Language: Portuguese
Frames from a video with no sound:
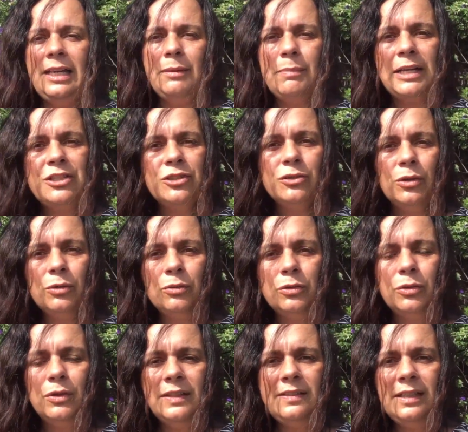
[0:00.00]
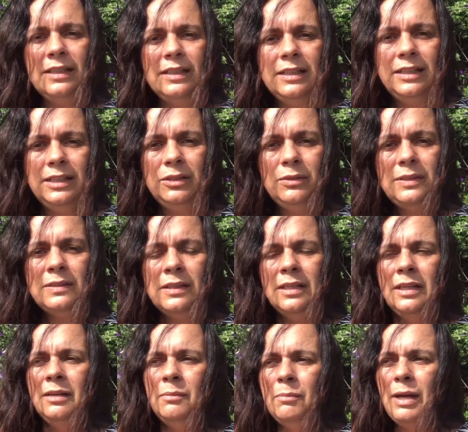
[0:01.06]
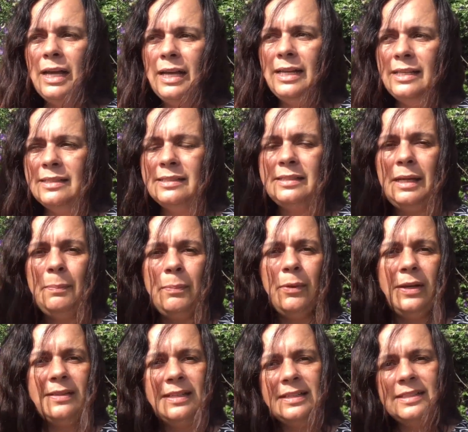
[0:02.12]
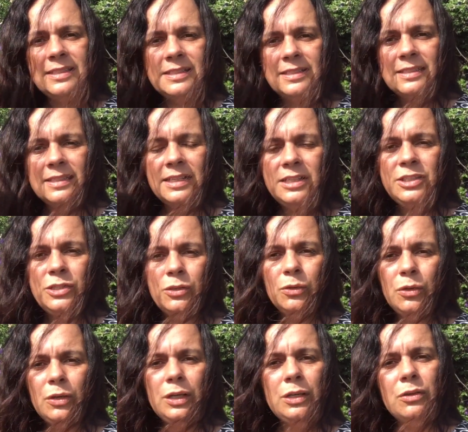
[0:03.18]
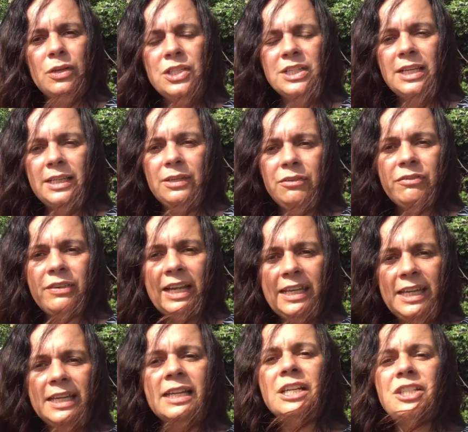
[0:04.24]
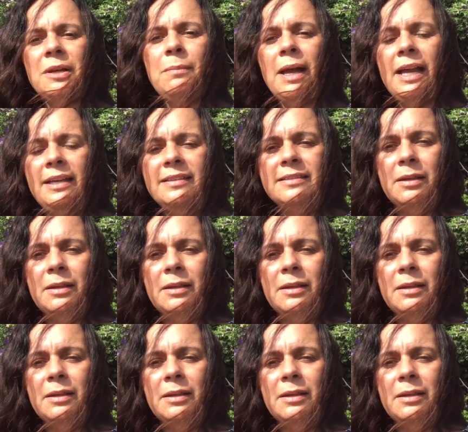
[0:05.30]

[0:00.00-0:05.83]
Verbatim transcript: batizou com 12 anos, mas depois ele se distanciou e hoje ele não vai na igreja mais, tá